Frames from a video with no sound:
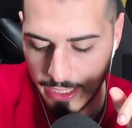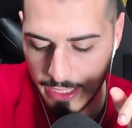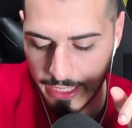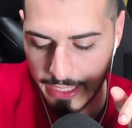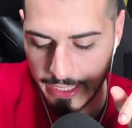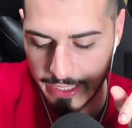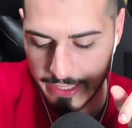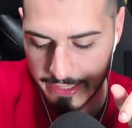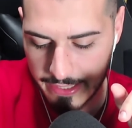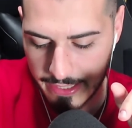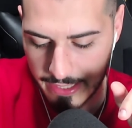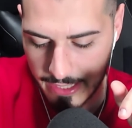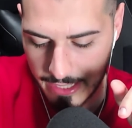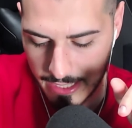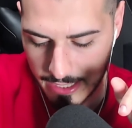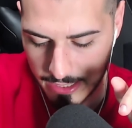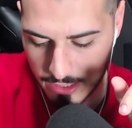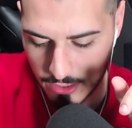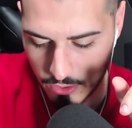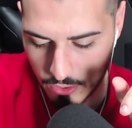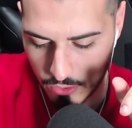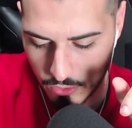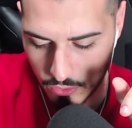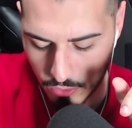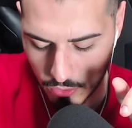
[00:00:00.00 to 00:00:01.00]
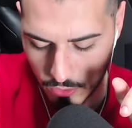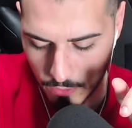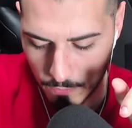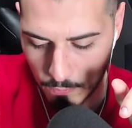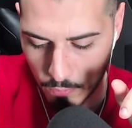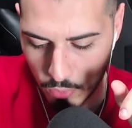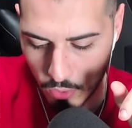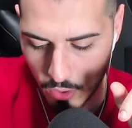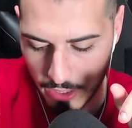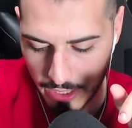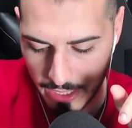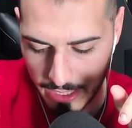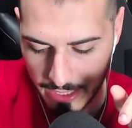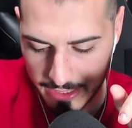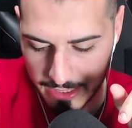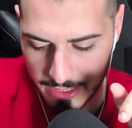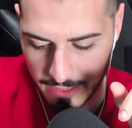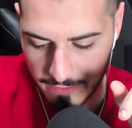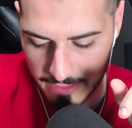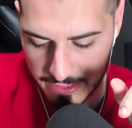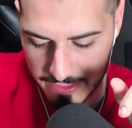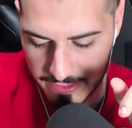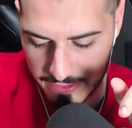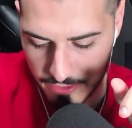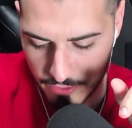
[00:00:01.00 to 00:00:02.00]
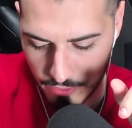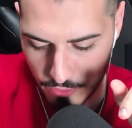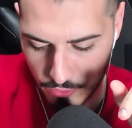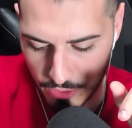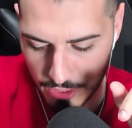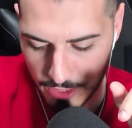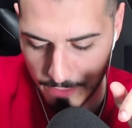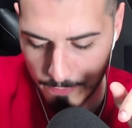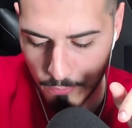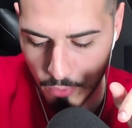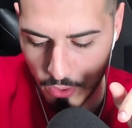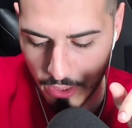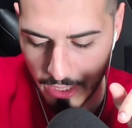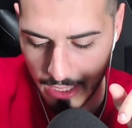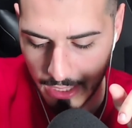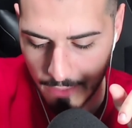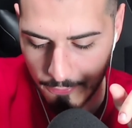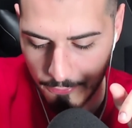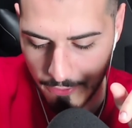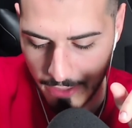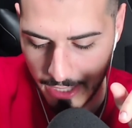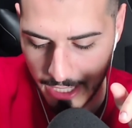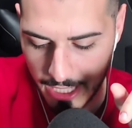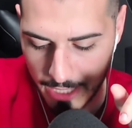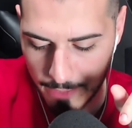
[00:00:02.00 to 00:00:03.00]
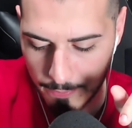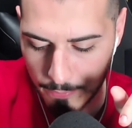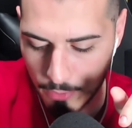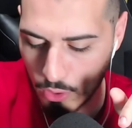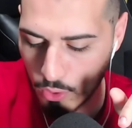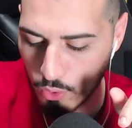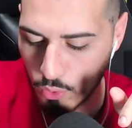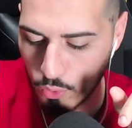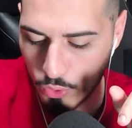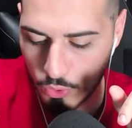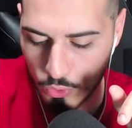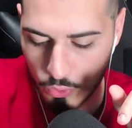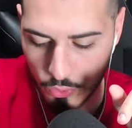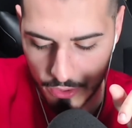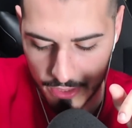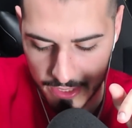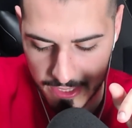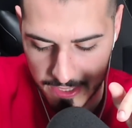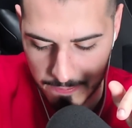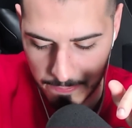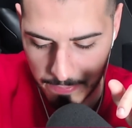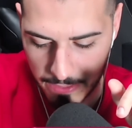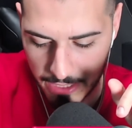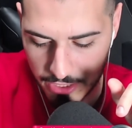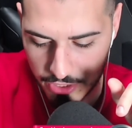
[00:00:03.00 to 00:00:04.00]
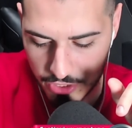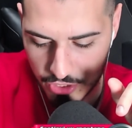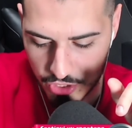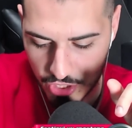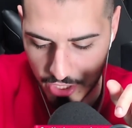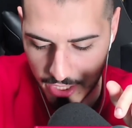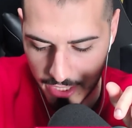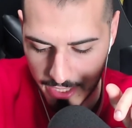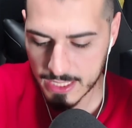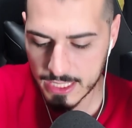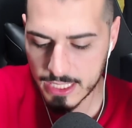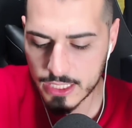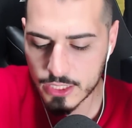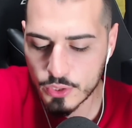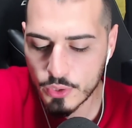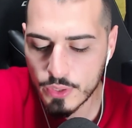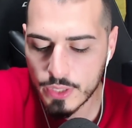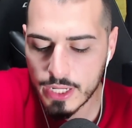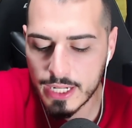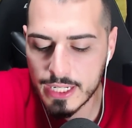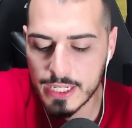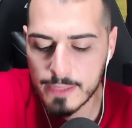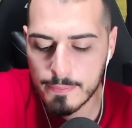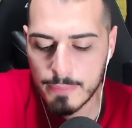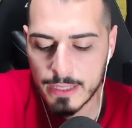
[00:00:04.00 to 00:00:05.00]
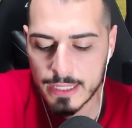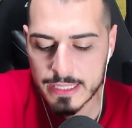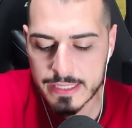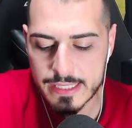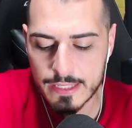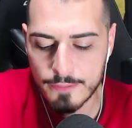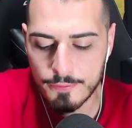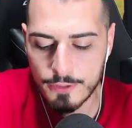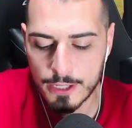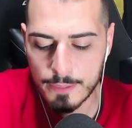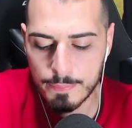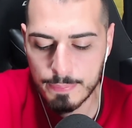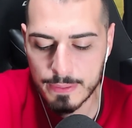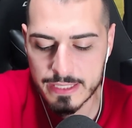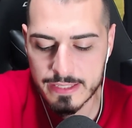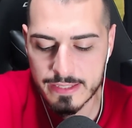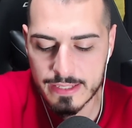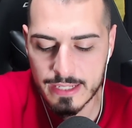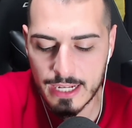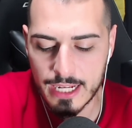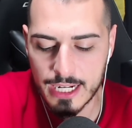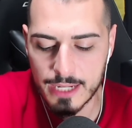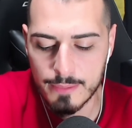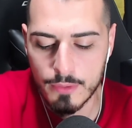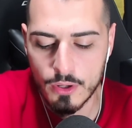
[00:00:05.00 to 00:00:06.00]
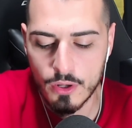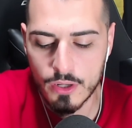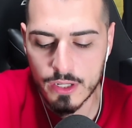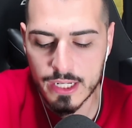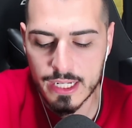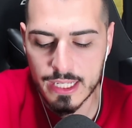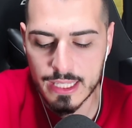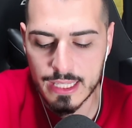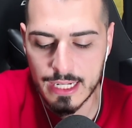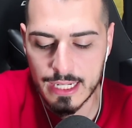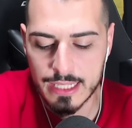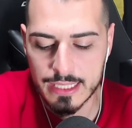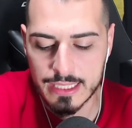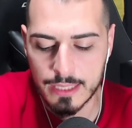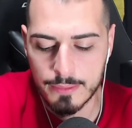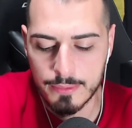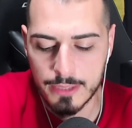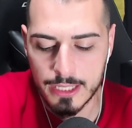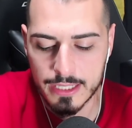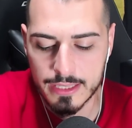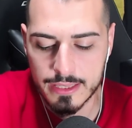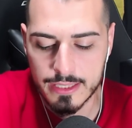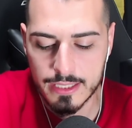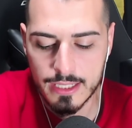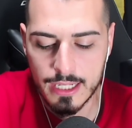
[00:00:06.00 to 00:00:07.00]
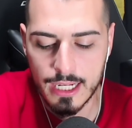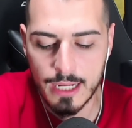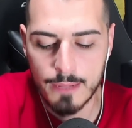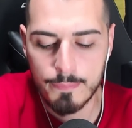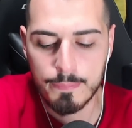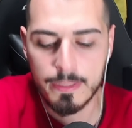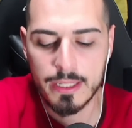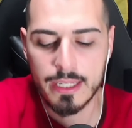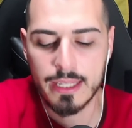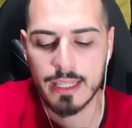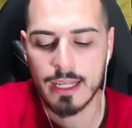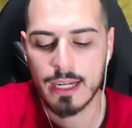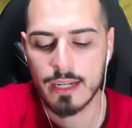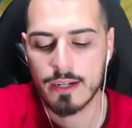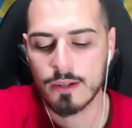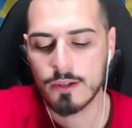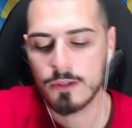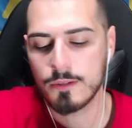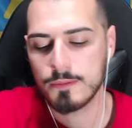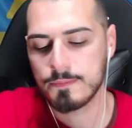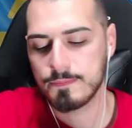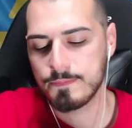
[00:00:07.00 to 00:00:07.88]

Esatto, buona l'attivazione, buona la Fireball, lui non respinge. In teoria gli basta far passare Monk dall'altra parte, abilitarlo